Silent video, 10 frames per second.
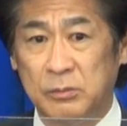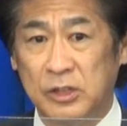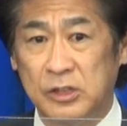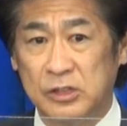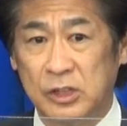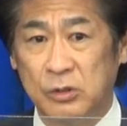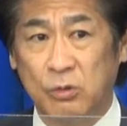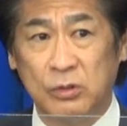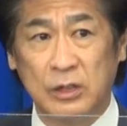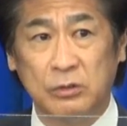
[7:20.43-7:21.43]
まあ、一斉に
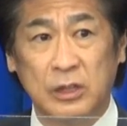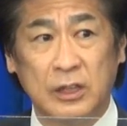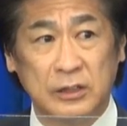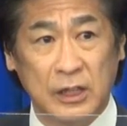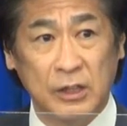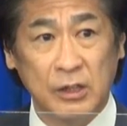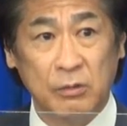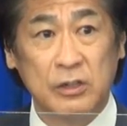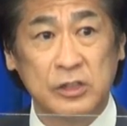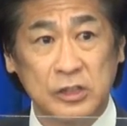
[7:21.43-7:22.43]
混乱の中で
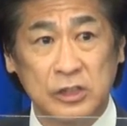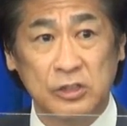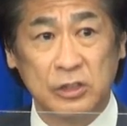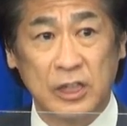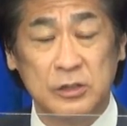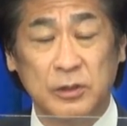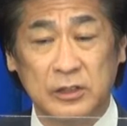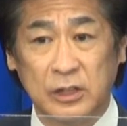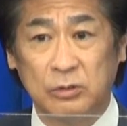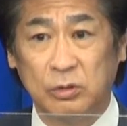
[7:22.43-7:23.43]
ワクチン接種が始まっ
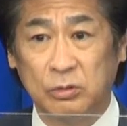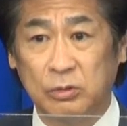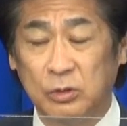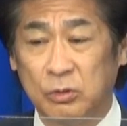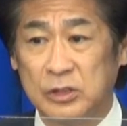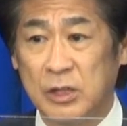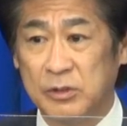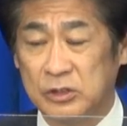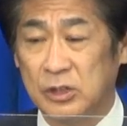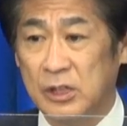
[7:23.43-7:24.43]
ているということでござい
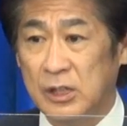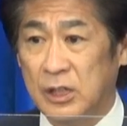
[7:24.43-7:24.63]
ます。